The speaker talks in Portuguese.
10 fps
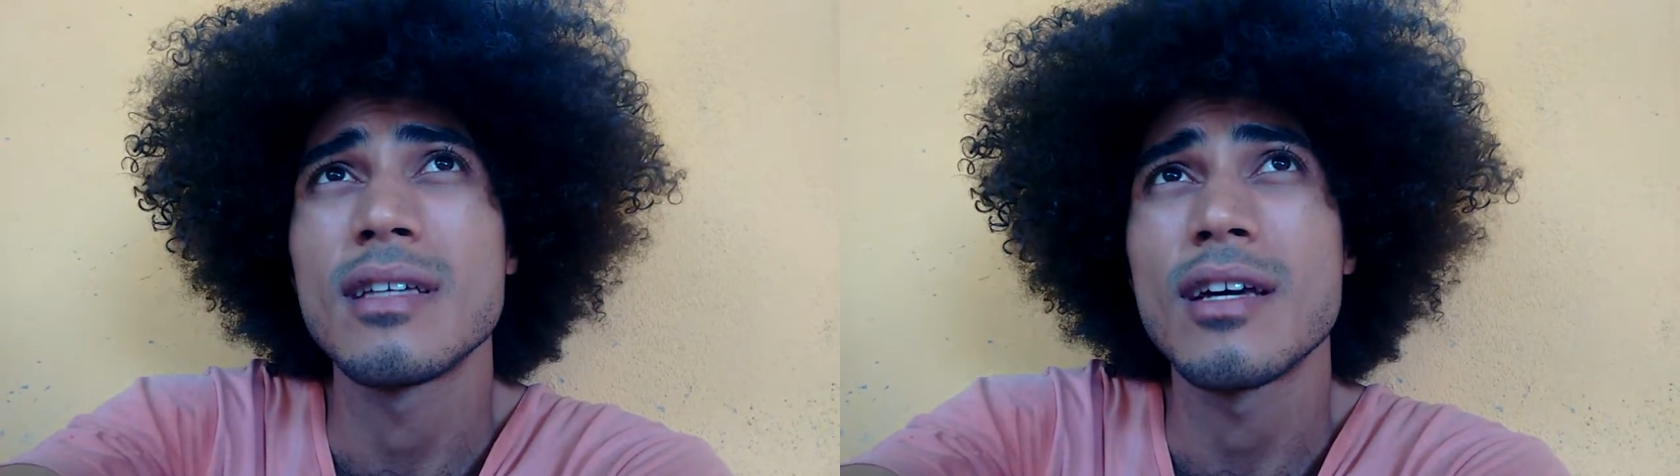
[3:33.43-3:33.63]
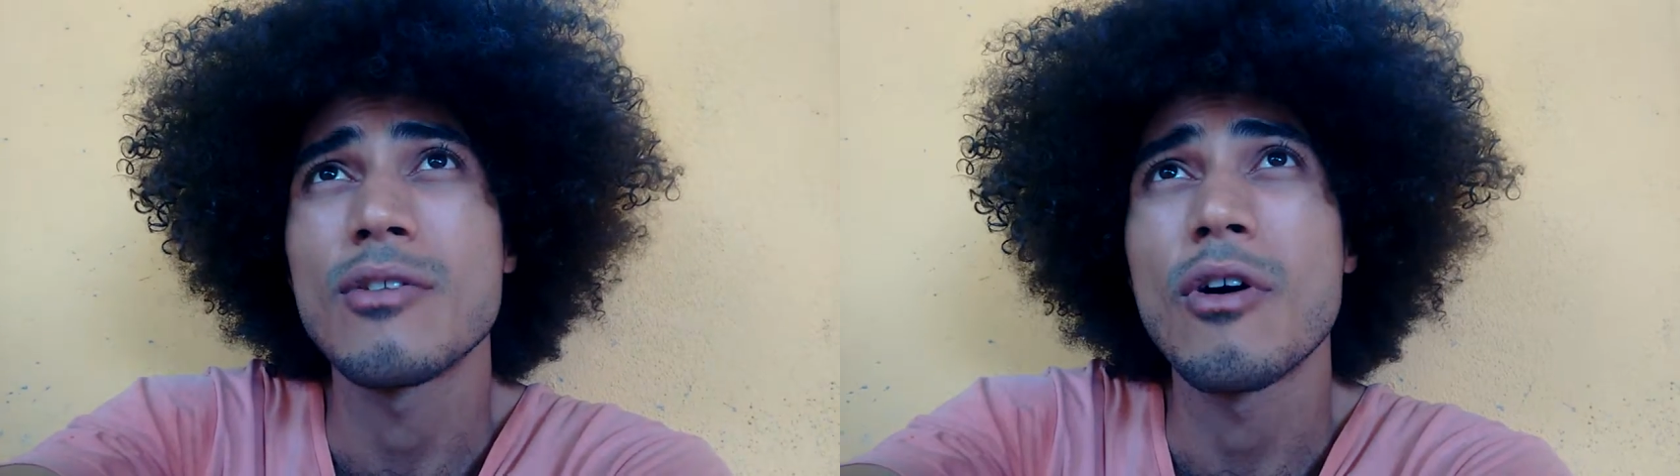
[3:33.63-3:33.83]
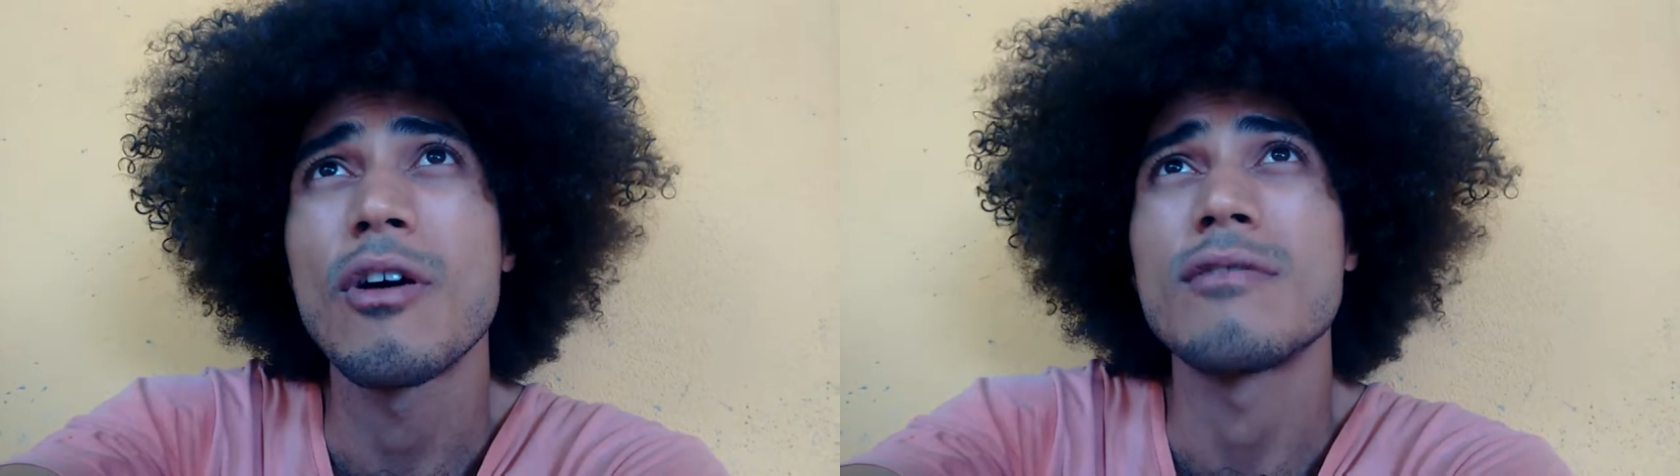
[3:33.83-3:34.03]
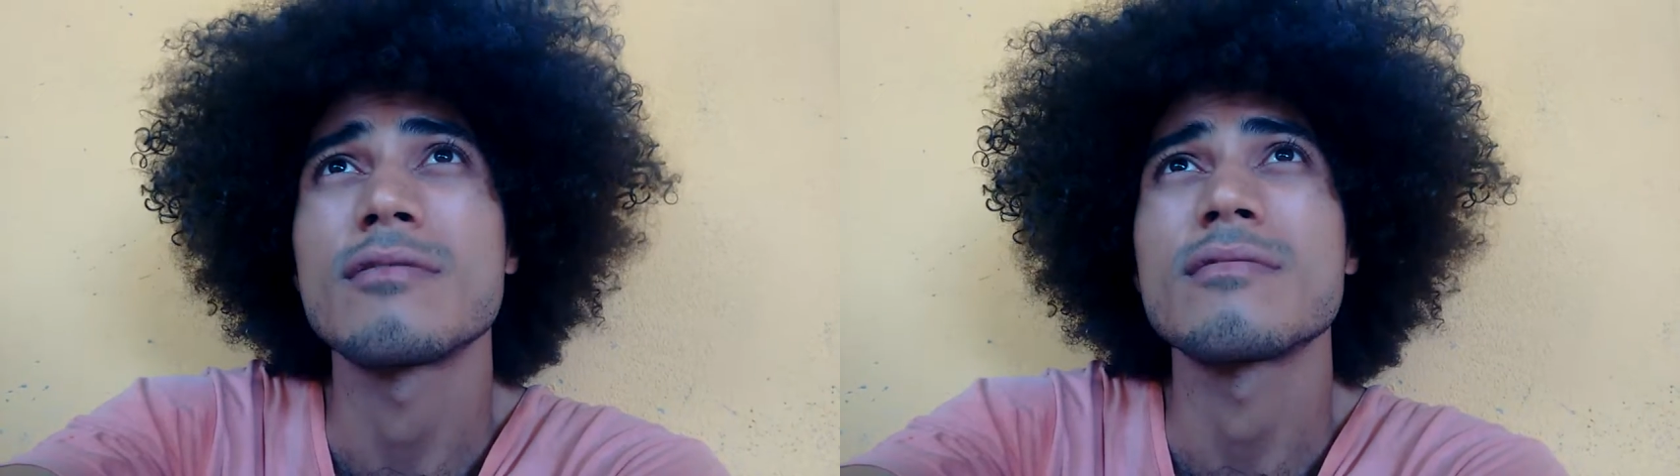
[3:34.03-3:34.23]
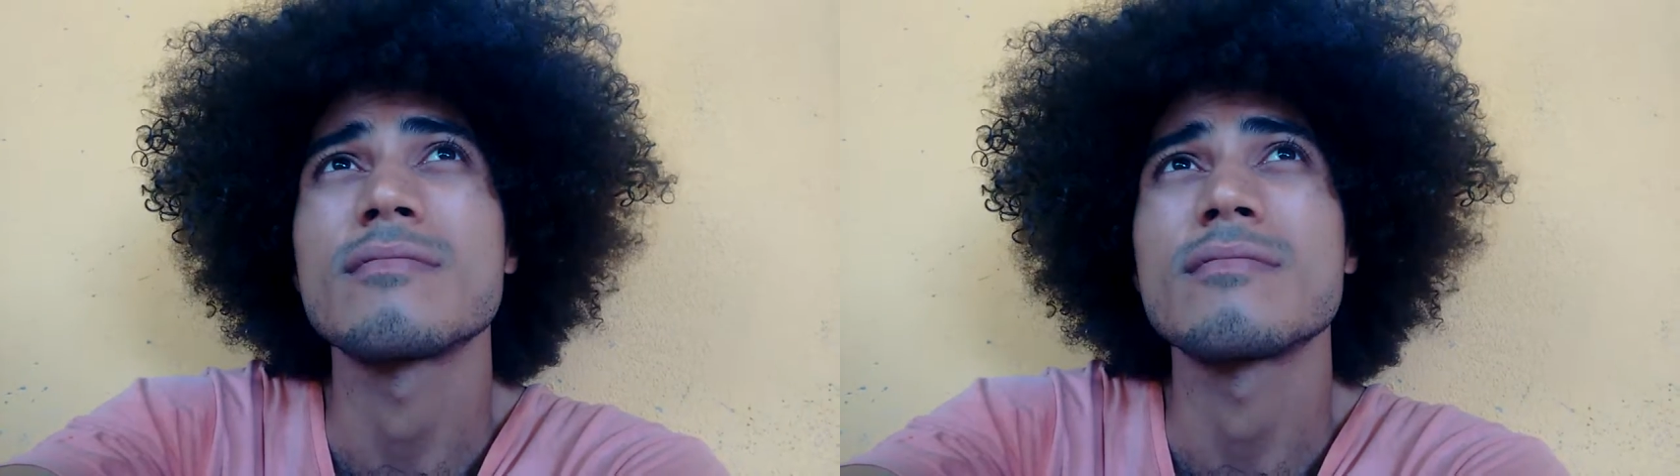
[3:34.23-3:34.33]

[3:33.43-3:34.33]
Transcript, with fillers: renovam